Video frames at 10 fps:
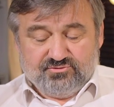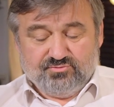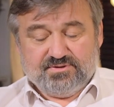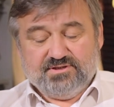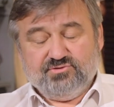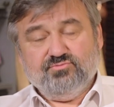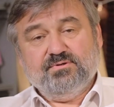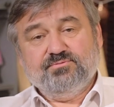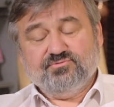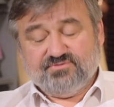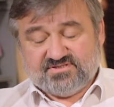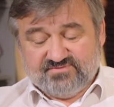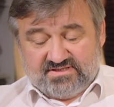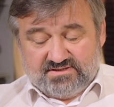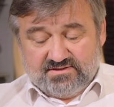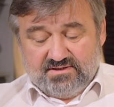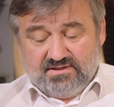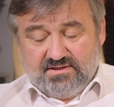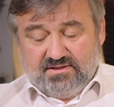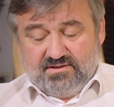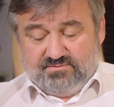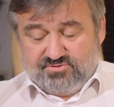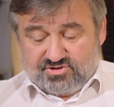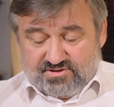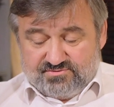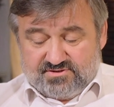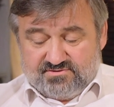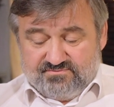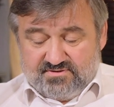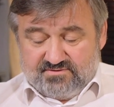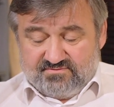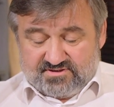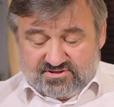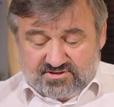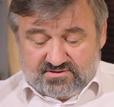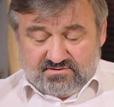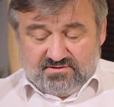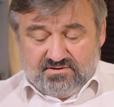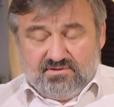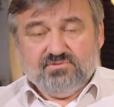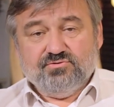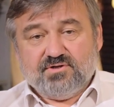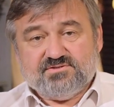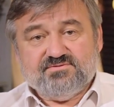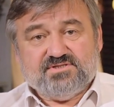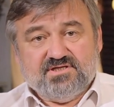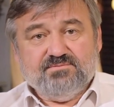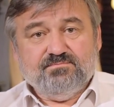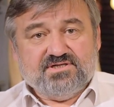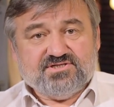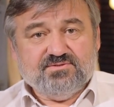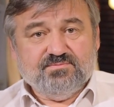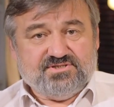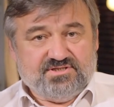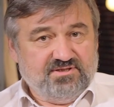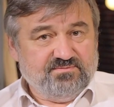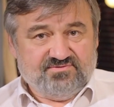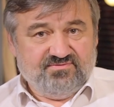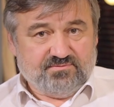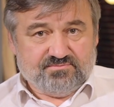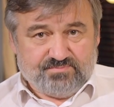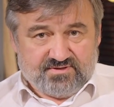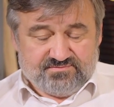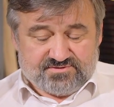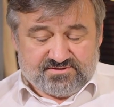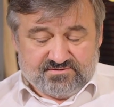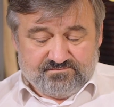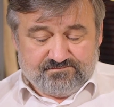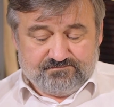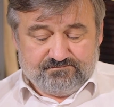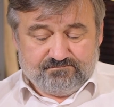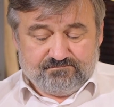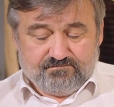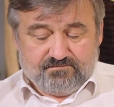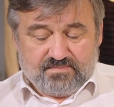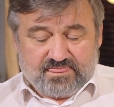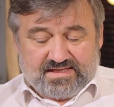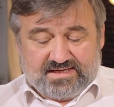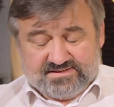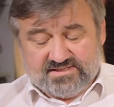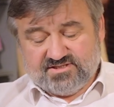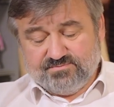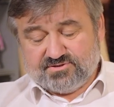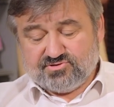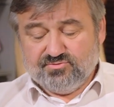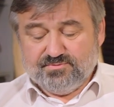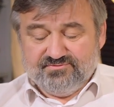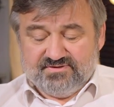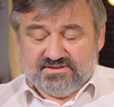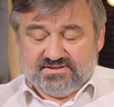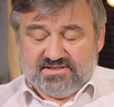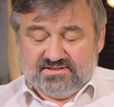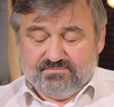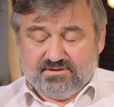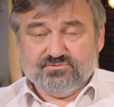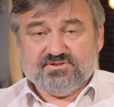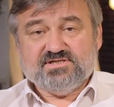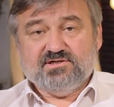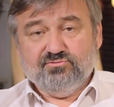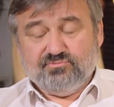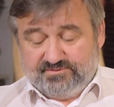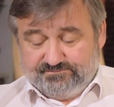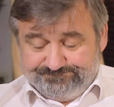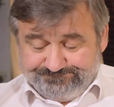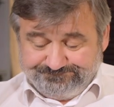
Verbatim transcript: дом-хатку бобров развалил. Обижаются звери, ворчат, но разве с таким большим и сильным зверем справишься? Однажды пошел медведь на дальнее болото за клюкой.